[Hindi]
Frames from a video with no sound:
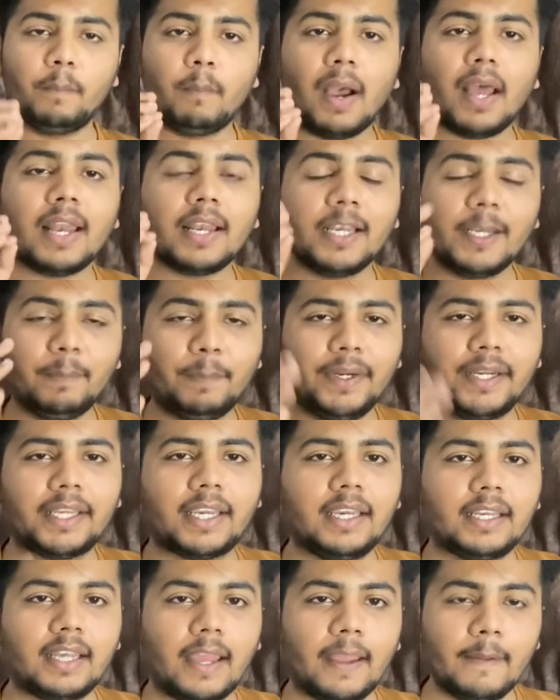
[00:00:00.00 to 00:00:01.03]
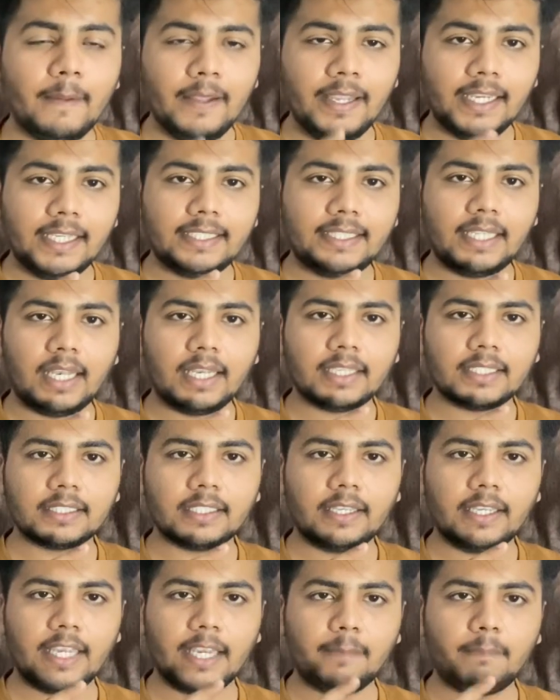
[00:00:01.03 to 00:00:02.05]
बार रिपीट करना है इस तरीके
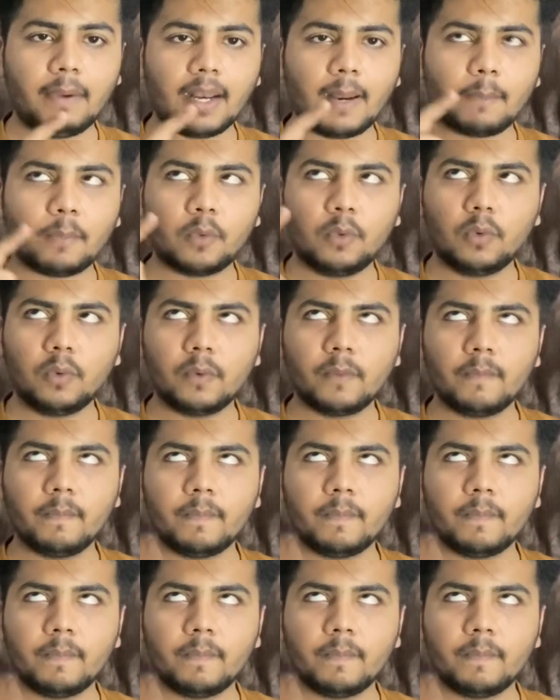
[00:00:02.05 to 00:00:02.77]
से एक बार आपको